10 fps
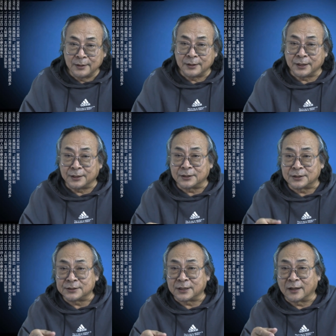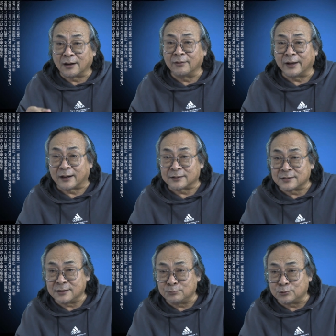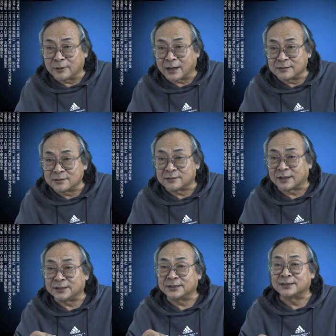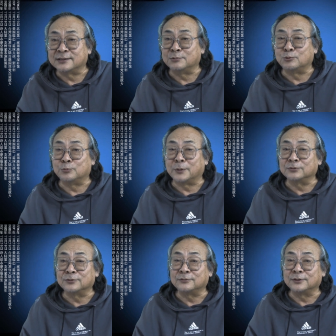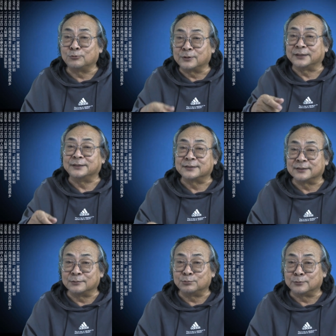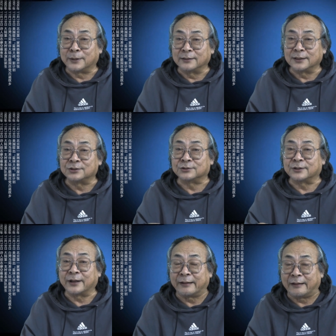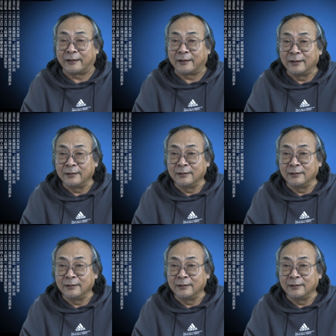你这是想搞两个司令部啊？资产阶级司令部，毛泽东的无产阶级司令部嘛。他指的这个啊。